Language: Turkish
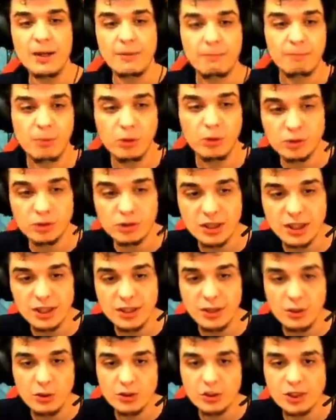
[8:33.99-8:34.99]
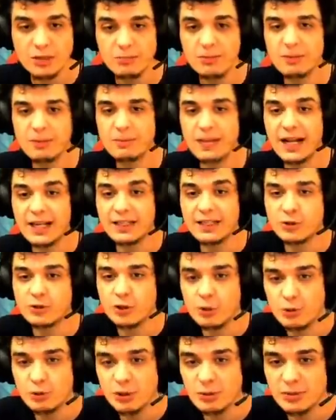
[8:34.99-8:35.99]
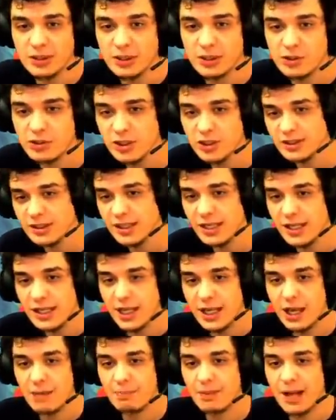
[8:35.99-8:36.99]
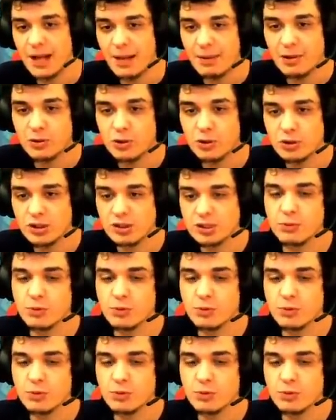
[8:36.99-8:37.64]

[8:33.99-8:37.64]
Bonusta ne olacak merak ediyorum. Şimdi gireceğiz. Hep beraber göreceğiz.